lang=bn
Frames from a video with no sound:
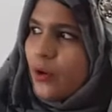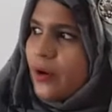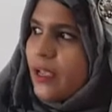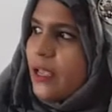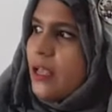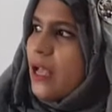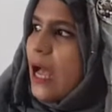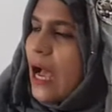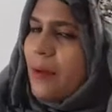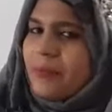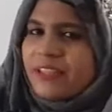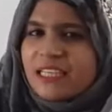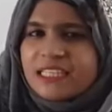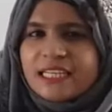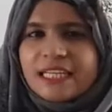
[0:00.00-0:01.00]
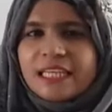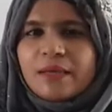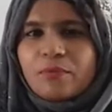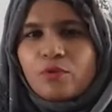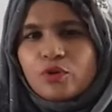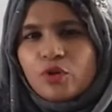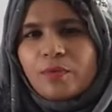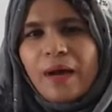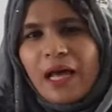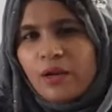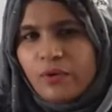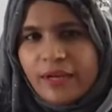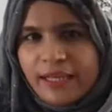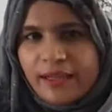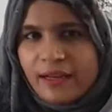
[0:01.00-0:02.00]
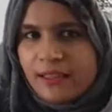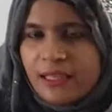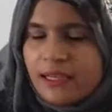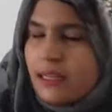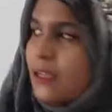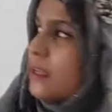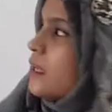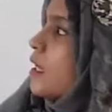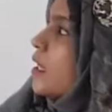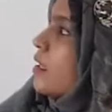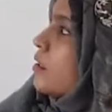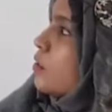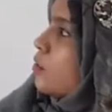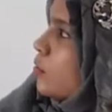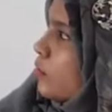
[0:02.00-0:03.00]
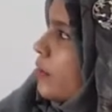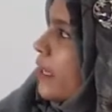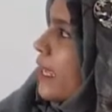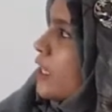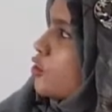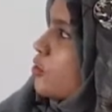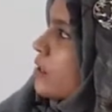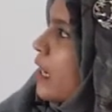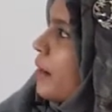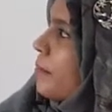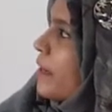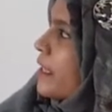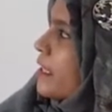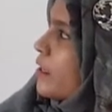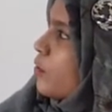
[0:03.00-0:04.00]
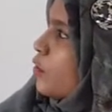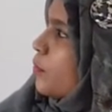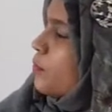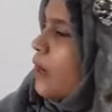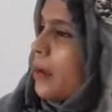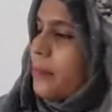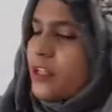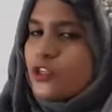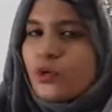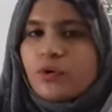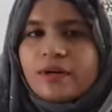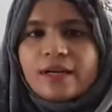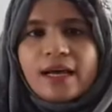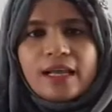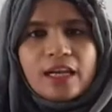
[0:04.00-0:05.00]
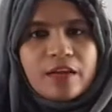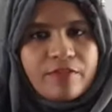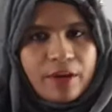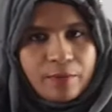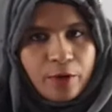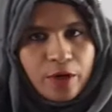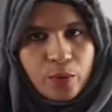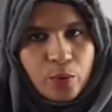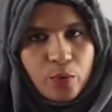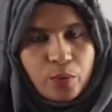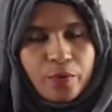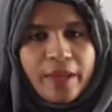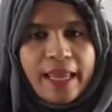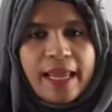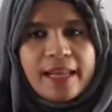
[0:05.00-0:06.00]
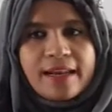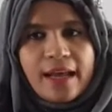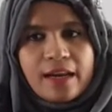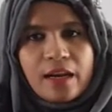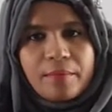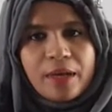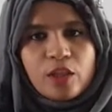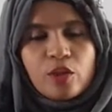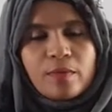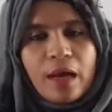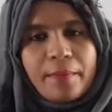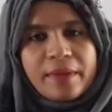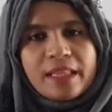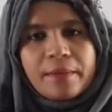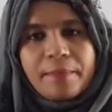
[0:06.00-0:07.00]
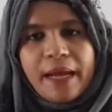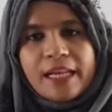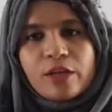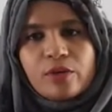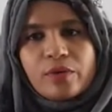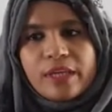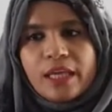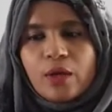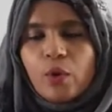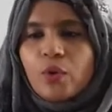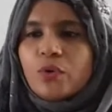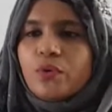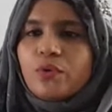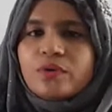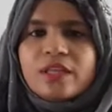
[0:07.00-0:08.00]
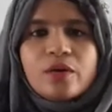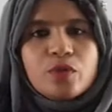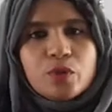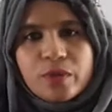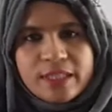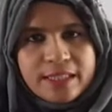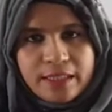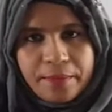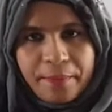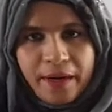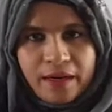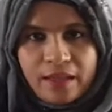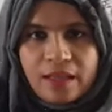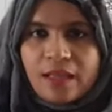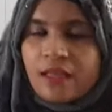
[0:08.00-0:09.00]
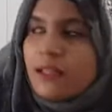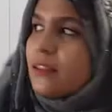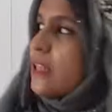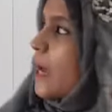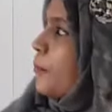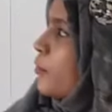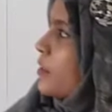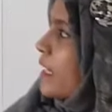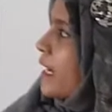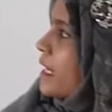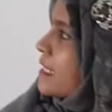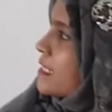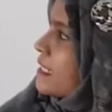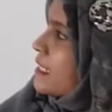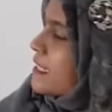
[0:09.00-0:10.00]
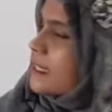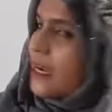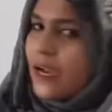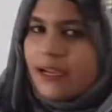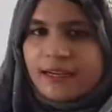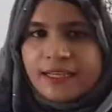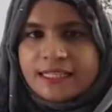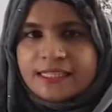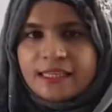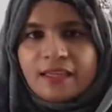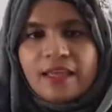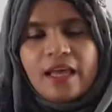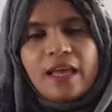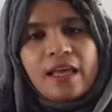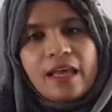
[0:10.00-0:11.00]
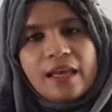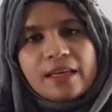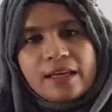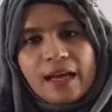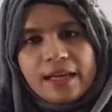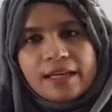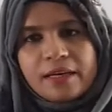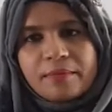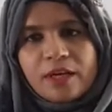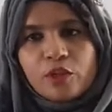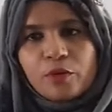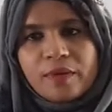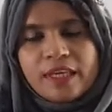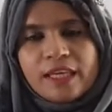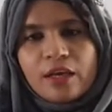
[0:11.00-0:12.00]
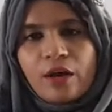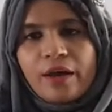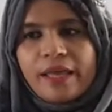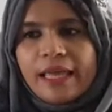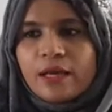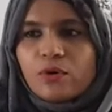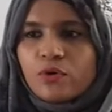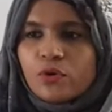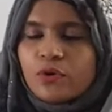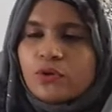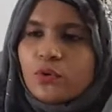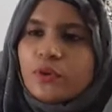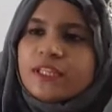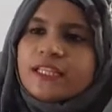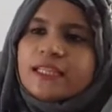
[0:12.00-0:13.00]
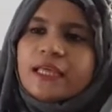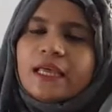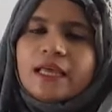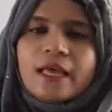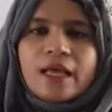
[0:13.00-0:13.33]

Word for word: হয় আমাদের সেটা কি মোটেও ভালো লাগে না তাই না তো এজন্য আমরা কি করব আমরা যখন নালা ব্যবহার করব এই নালার মাধ্যমে আমাদের পানিগুলো কি অন্য কোথাও চলে যেতে পারে তারপর দেখা যাচ্ছে যে খাল আছে এই খালের মাধ্যমে কি হয় এগুলো নদীতে